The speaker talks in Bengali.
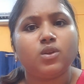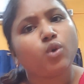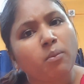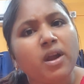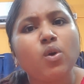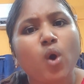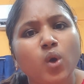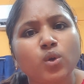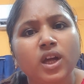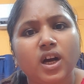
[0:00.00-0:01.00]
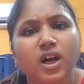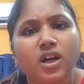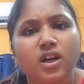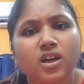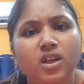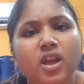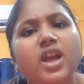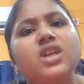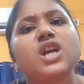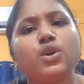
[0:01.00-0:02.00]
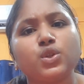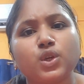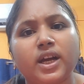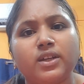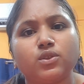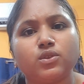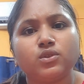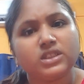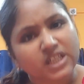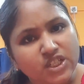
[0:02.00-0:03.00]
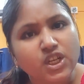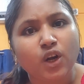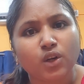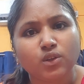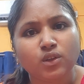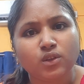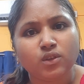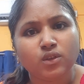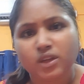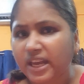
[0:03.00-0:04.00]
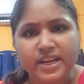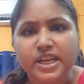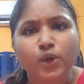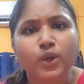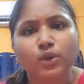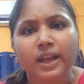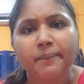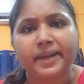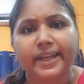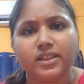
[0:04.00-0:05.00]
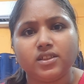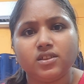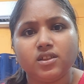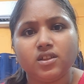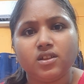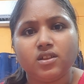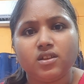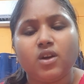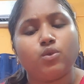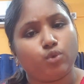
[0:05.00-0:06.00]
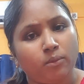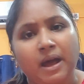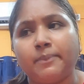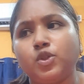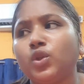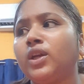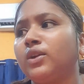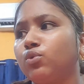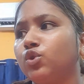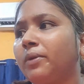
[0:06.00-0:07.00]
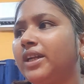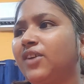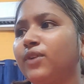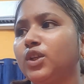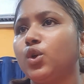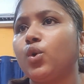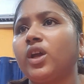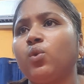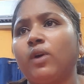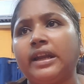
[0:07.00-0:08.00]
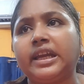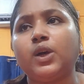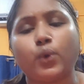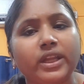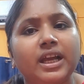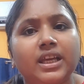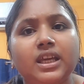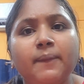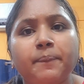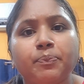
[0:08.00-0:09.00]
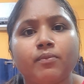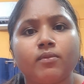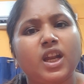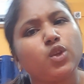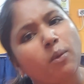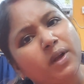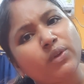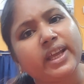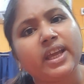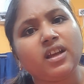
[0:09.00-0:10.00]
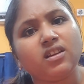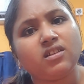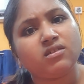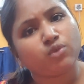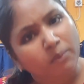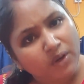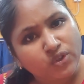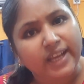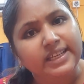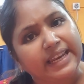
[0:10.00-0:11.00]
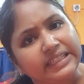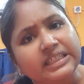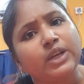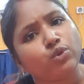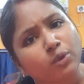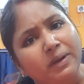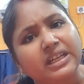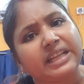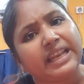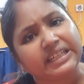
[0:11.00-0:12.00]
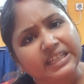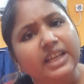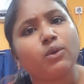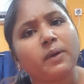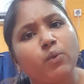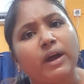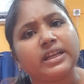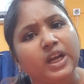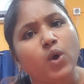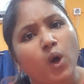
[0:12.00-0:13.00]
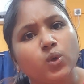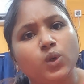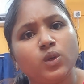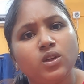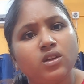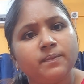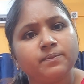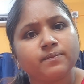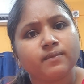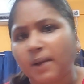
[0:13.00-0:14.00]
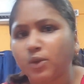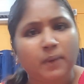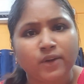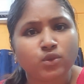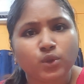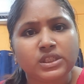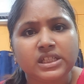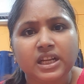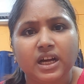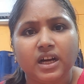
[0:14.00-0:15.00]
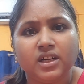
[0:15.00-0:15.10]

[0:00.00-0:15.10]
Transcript: তোমরাও করো না হিংসা করছো কেন চেষ্টা করো হিংসা করে কোনো লাভ নেই তোমরা আমি যদি উল্টোপাল্টা ভিডিও করে ওয়ানকে করে থাকি তাহলে তোমরাও দেখি তোমরা সেই ট্যালেন্ট নিয়ে উল্টোপাল্টা ট্যালেন্ট নিয়েই তোমরা ওয়ানকে করো আমি তো বারণ করছি না